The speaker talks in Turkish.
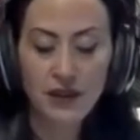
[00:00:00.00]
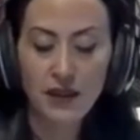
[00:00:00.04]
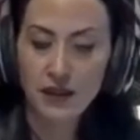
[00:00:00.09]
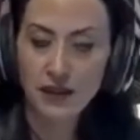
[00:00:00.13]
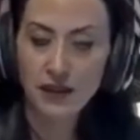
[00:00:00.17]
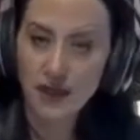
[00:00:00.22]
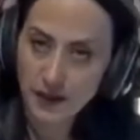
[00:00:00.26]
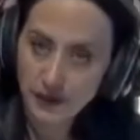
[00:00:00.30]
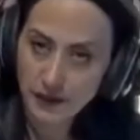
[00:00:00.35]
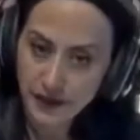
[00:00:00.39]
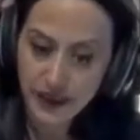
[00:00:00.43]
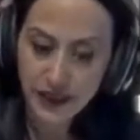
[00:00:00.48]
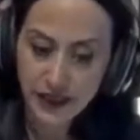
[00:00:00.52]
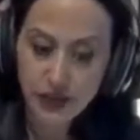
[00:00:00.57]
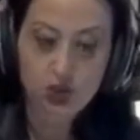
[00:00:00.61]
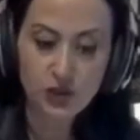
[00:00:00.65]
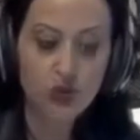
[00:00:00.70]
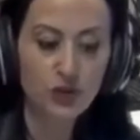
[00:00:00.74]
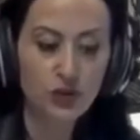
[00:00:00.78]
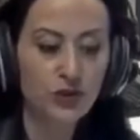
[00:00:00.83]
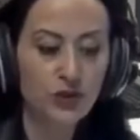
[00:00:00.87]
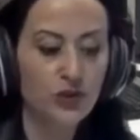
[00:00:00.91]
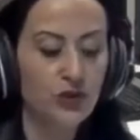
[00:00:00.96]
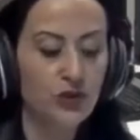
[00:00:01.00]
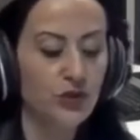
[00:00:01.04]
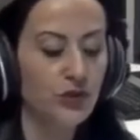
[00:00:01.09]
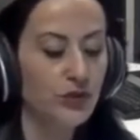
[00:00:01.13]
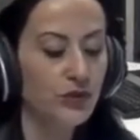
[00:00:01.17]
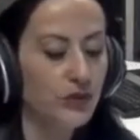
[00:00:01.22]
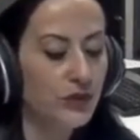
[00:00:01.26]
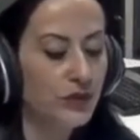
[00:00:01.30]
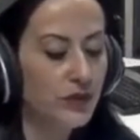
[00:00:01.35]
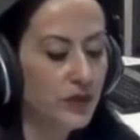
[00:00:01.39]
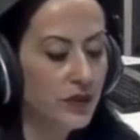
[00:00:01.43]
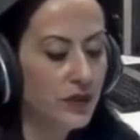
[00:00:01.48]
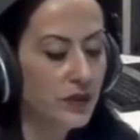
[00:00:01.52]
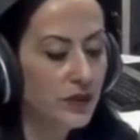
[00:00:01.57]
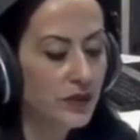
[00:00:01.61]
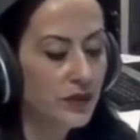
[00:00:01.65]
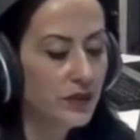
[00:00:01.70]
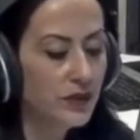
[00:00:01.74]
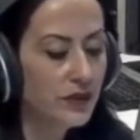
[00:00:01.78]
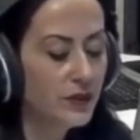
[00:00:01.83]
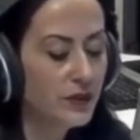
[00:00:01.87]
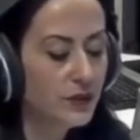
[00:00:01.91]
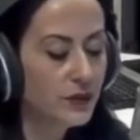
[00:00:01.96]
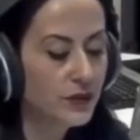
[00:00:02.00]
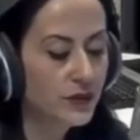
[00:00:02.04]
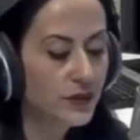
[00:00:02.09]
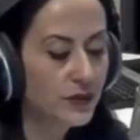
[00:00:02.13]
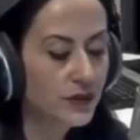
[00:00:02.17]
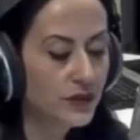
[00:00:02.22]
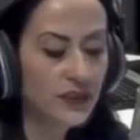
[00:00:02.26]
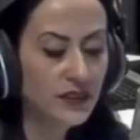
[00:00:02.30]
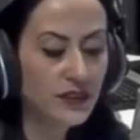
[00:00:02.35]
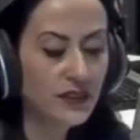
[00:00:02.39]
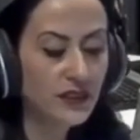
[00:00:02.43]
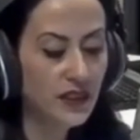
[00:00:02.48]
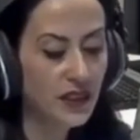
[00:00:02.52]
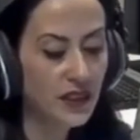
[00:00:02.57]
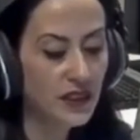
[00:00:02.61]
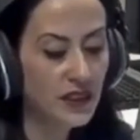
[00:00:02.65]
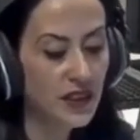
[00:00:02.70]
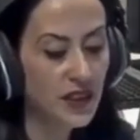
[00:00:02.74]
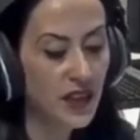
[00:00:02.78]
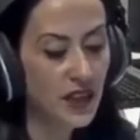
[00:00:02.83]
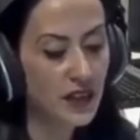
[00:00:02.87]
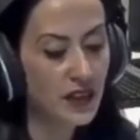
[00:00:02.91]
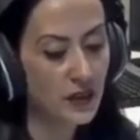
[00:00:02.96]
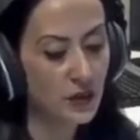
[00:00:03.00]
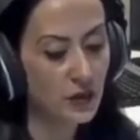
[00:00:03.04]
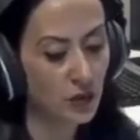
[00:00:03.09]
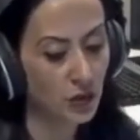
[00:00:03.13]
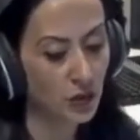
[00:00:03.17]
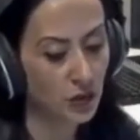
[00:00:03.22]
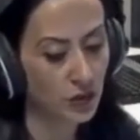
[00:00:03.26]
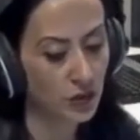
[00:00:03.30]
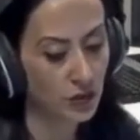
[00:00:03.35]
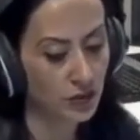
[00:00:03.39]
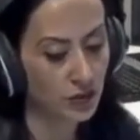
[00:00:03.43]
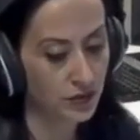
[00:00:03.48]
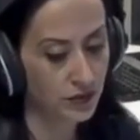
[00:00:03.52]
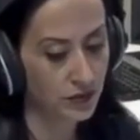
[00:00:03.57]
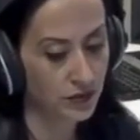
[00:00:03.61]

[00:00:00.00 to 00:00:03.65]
dalga mı geçiyorsun? Sandık taşlarla dolu.